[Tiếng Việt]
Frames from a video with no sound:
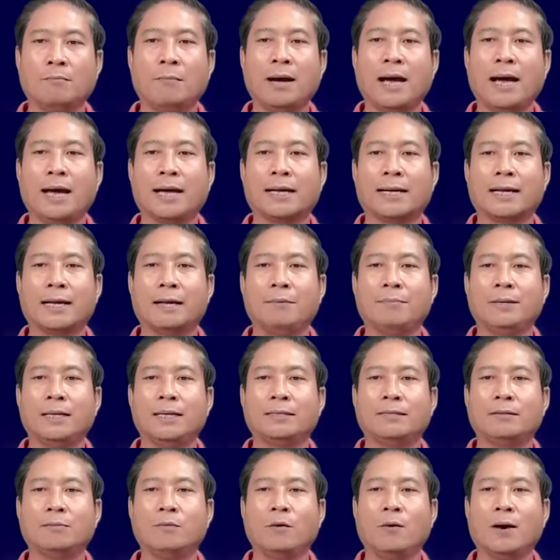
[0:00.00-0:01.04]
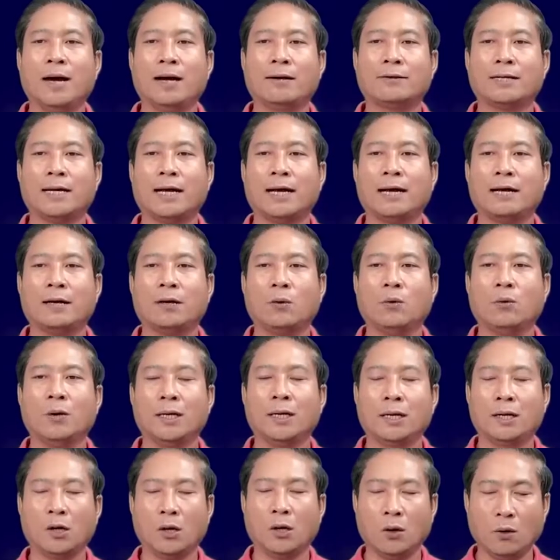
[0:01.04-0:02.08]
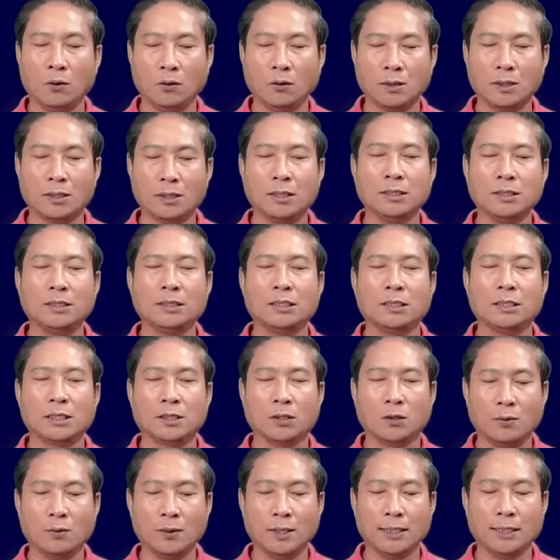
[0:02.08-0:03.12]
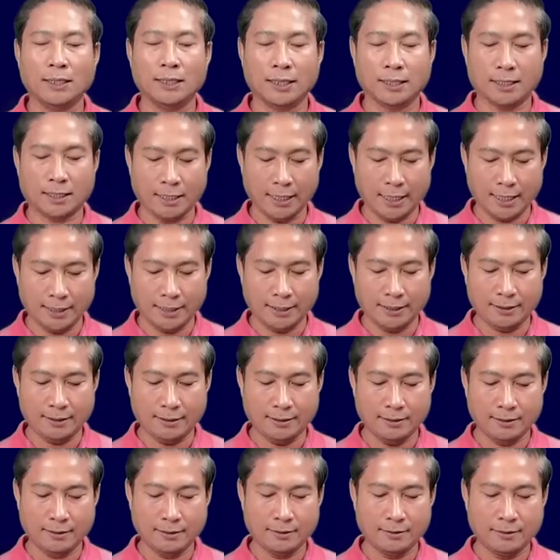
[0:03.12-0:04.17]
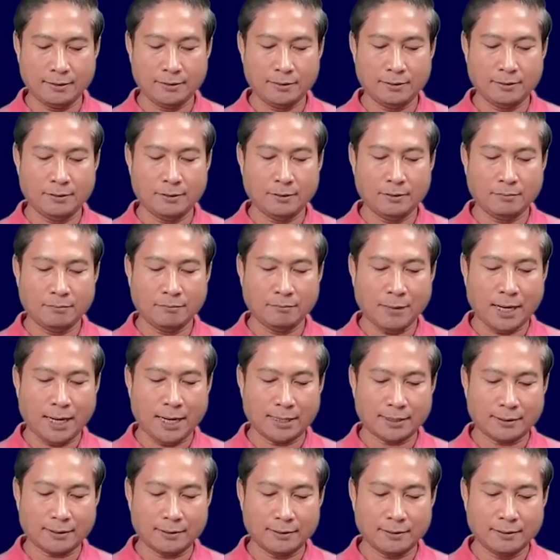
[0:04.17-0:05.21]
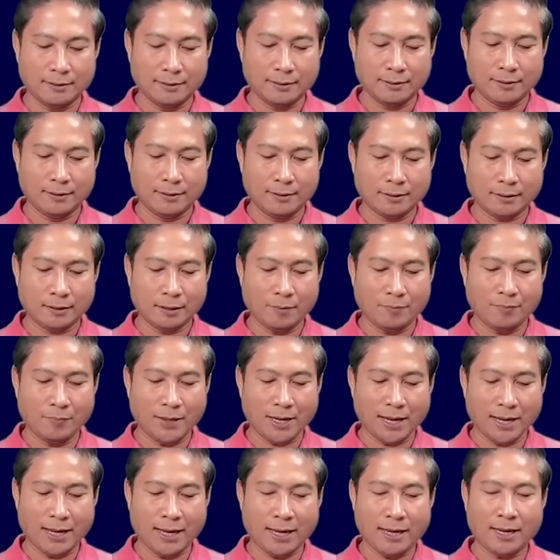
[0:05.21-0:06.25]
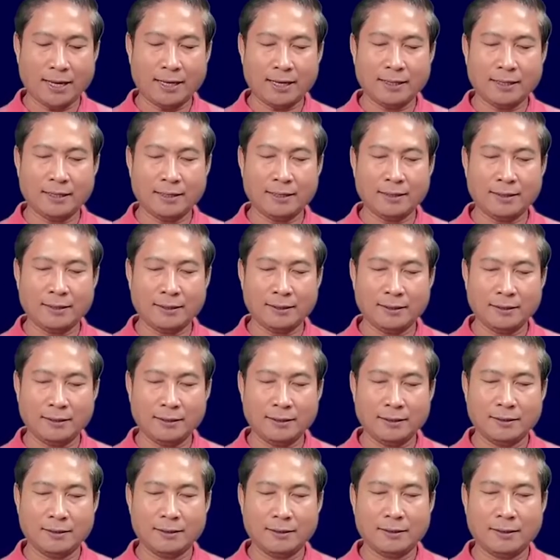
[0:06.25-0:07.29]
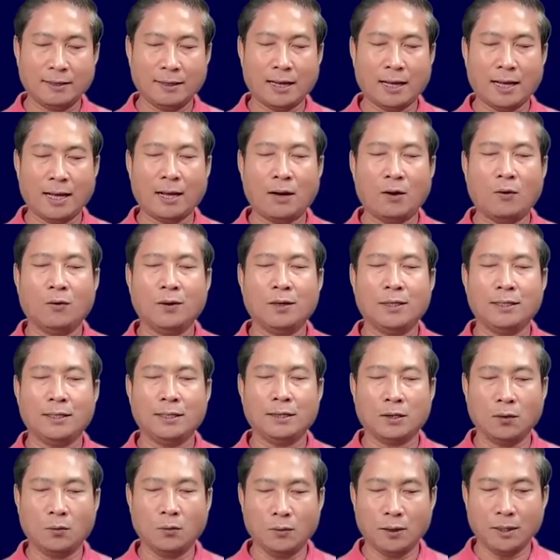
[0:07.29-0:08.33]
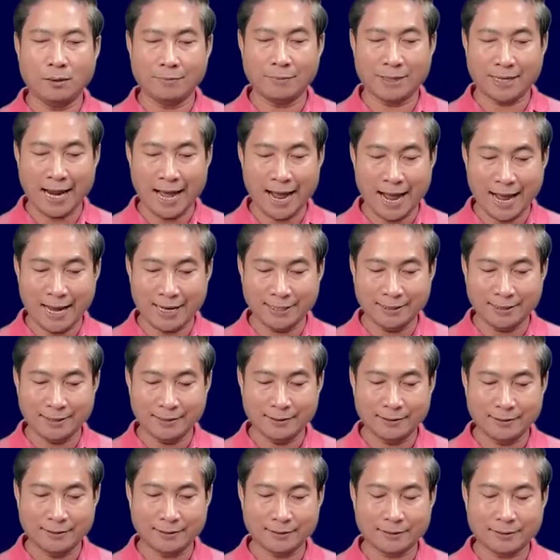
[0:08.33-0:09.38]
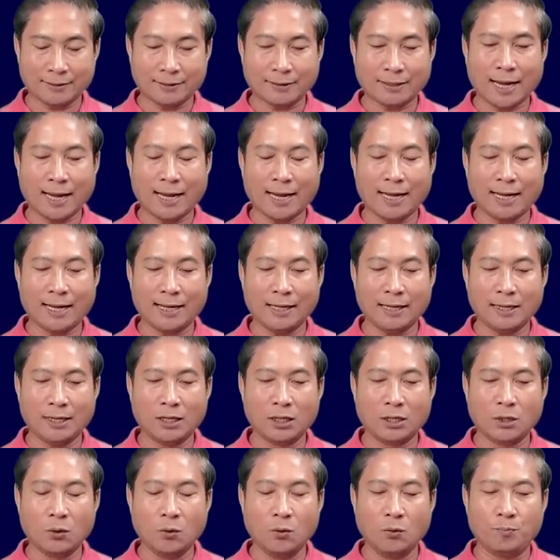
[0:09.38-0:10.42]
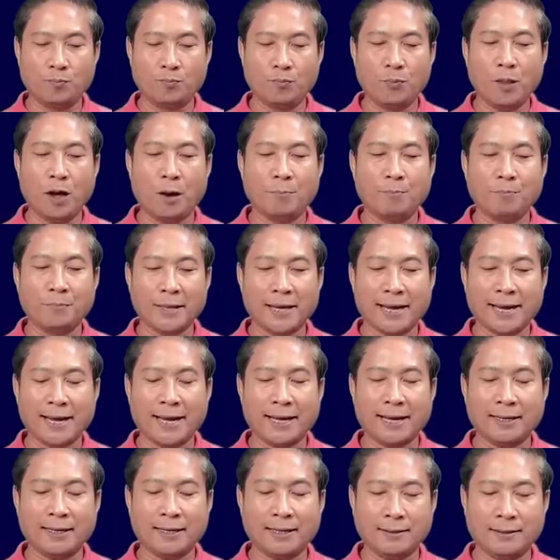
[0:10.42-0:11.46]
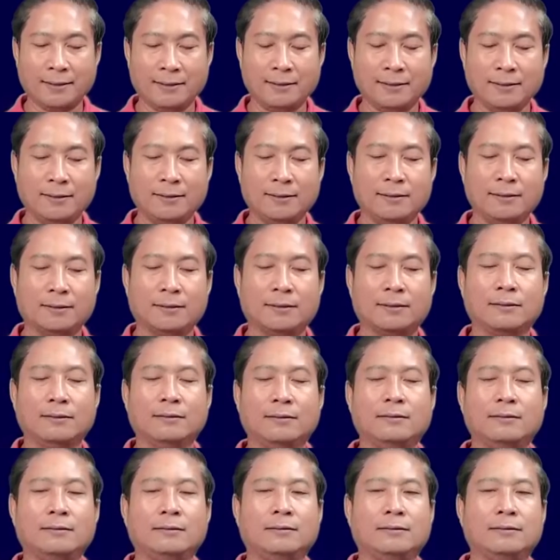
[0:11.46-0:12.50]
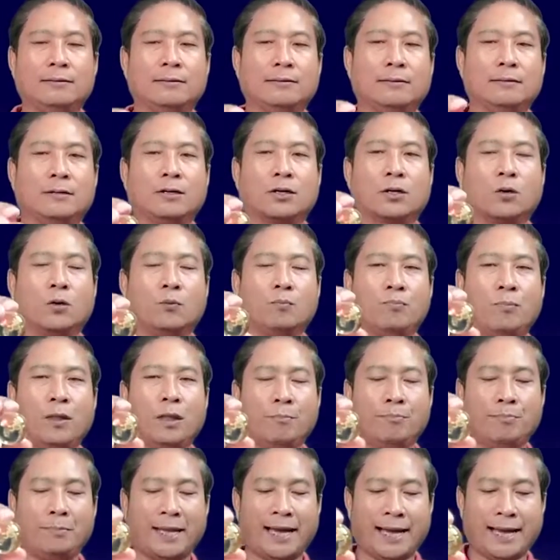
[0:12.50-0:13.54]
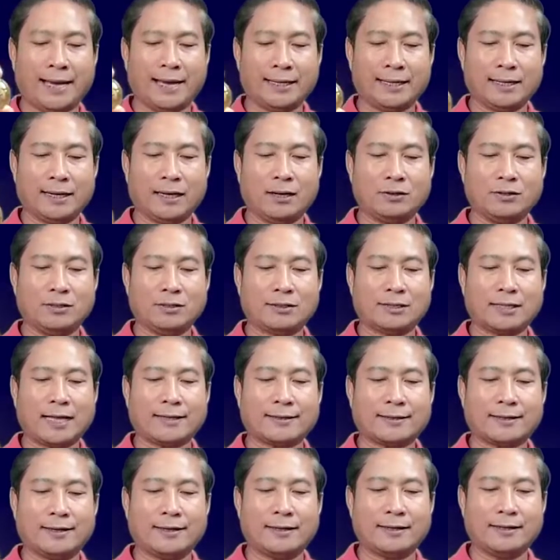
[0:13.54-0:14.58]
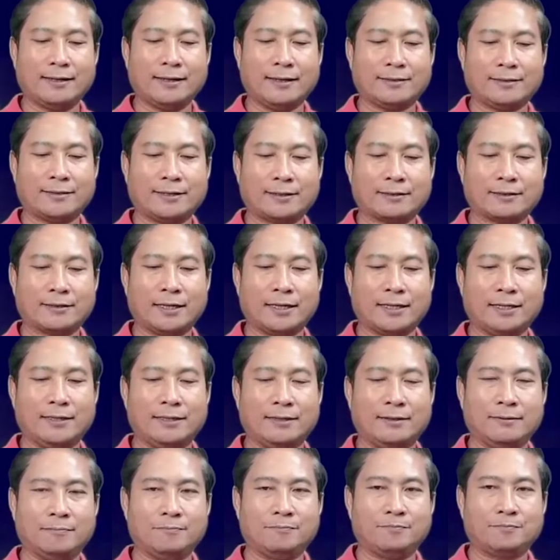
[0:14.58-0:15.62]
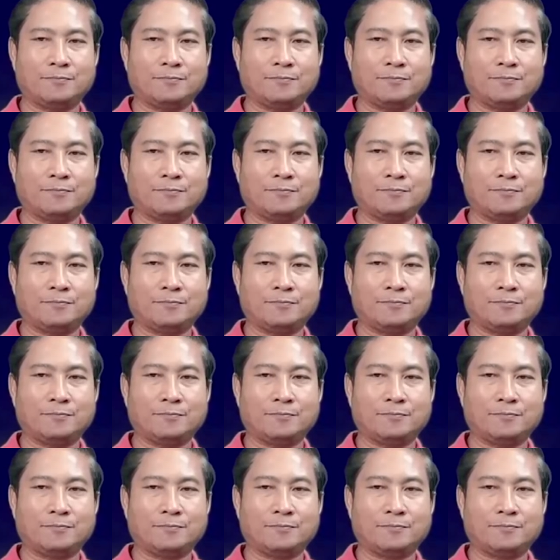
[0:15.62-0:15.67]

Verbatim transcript: bà đại miền mua hào thá khui không cứ chỉ khui thiệt đây bà đầm nang ao ấy khui mà đai té rúp đầm nang cứ rụp đầm nang đòi sạch riêng chả xây